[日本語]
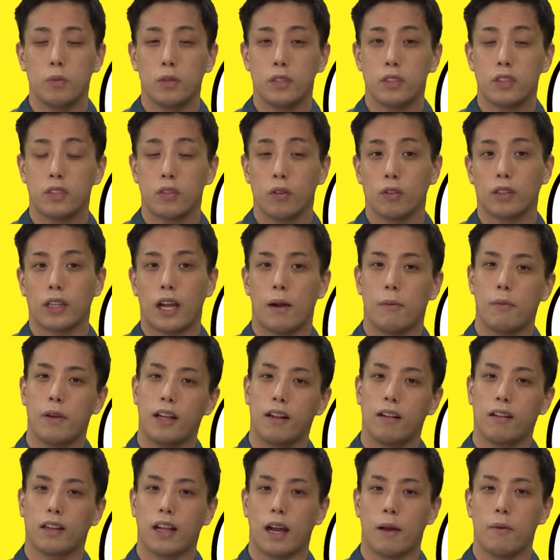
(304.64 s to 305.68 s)
物を食べ
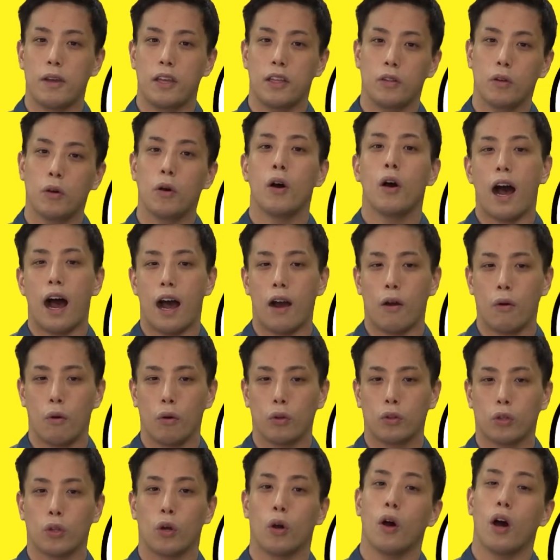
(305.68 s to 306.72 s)
るための
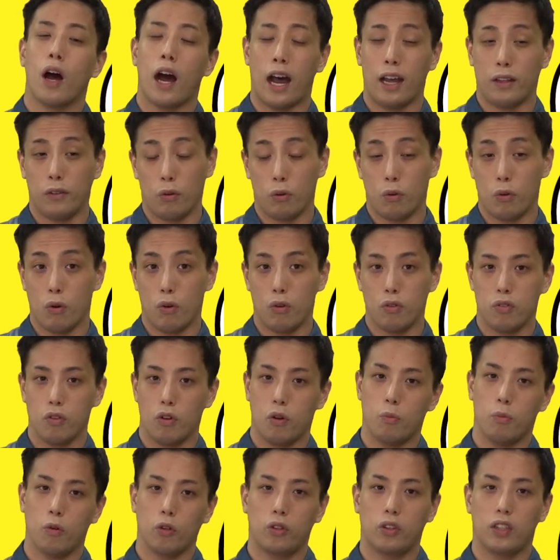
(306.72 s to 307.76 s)
顎と歯の構造
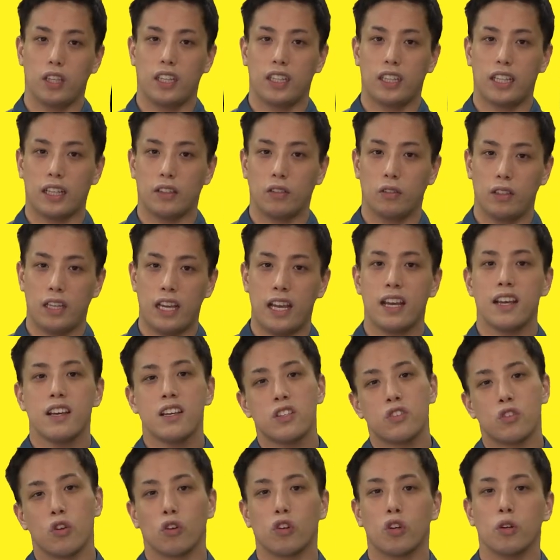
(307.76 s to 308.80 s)
を持っていたので
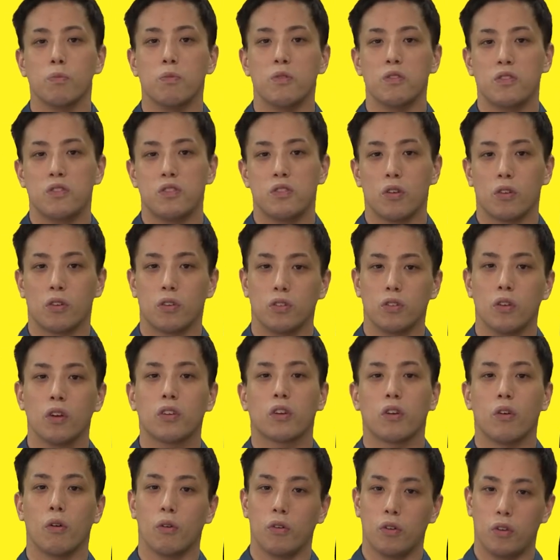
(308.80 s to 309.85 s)
植物食の
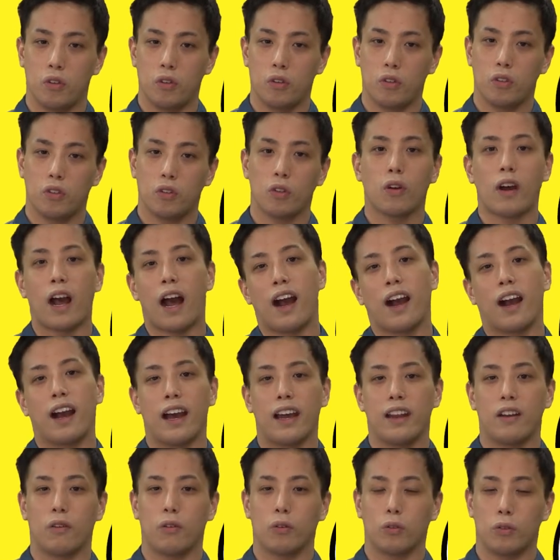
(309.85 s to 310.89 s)
恐竜と考
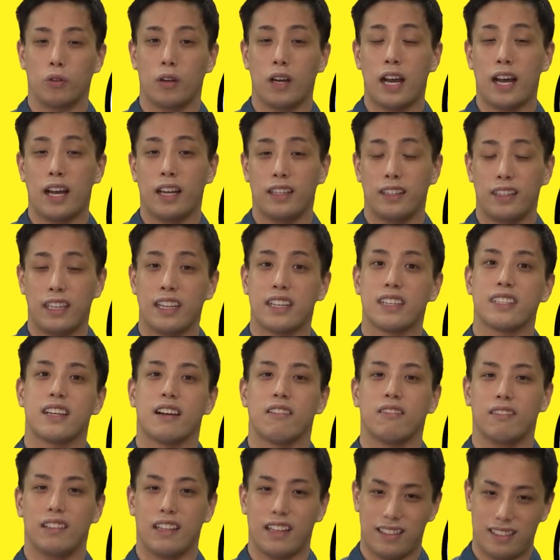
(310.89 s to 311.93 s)
えることができ
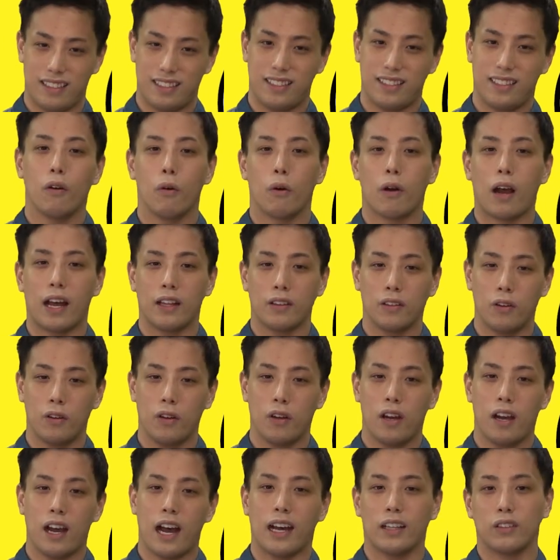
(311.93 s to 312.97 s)
ちゃうんです他
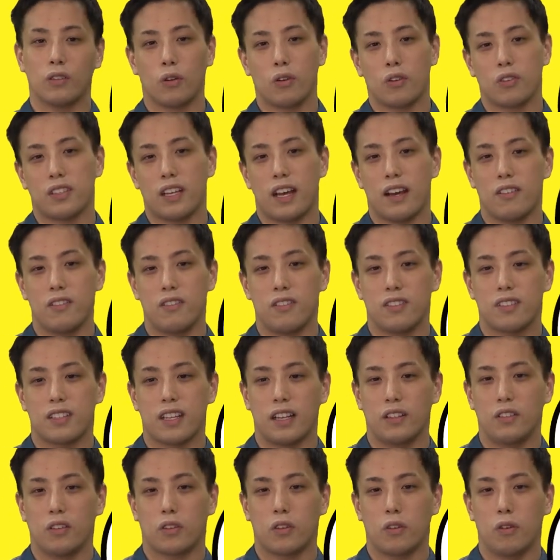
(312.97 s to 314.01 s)
のハドロサウルス
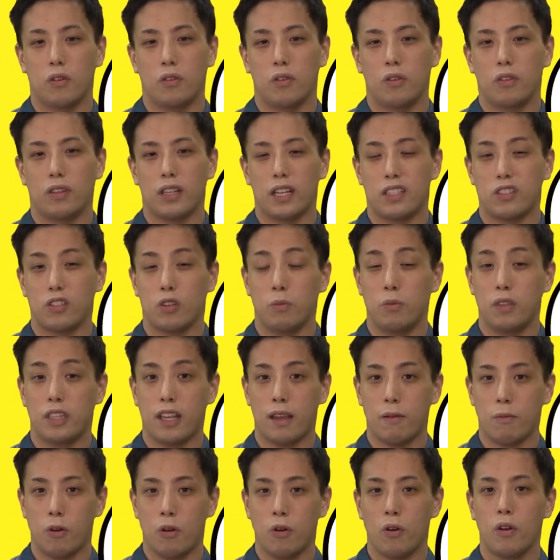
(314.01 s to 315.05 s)
科の恐竜たちを見
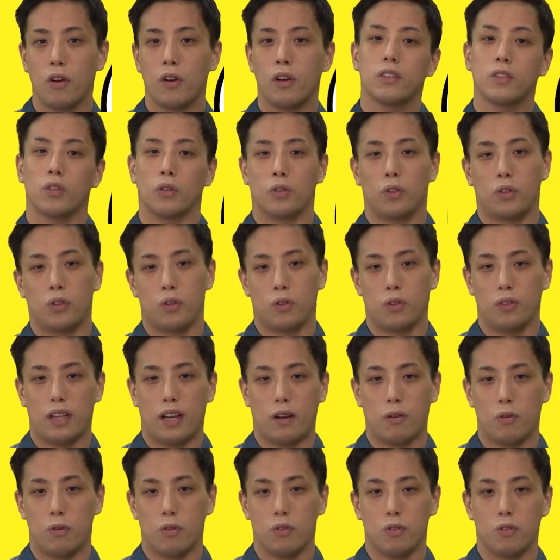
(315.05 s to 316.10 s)
てもそのような
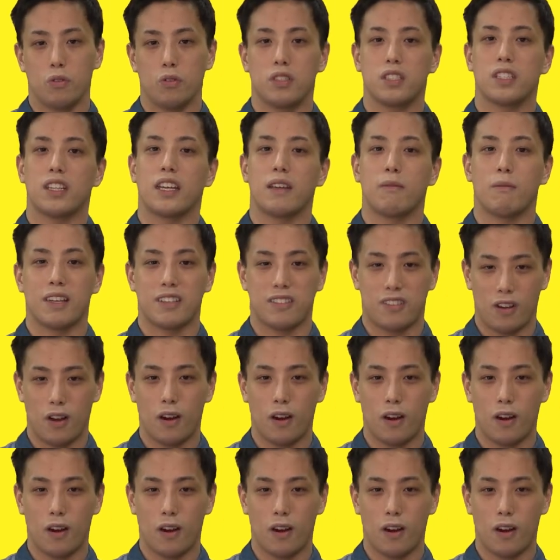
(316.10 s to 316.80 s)
構造をしています